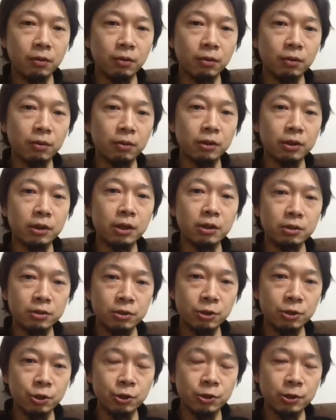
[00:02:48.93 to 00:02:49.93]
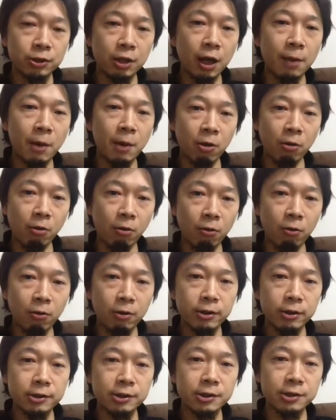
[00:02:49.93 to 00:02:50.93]
この肉、卵、
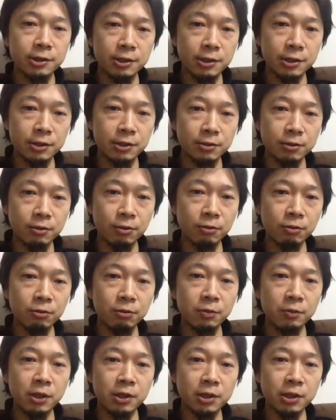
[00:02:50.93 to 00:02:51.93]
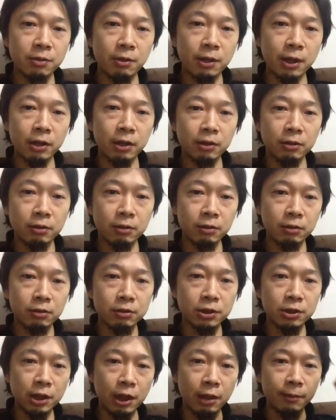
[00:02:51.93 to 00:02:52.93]
チーズ、この組み合わせはこ
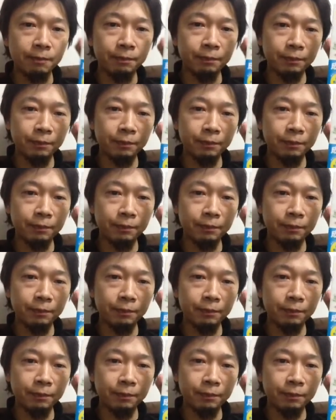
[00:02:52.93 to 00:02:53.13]
ちら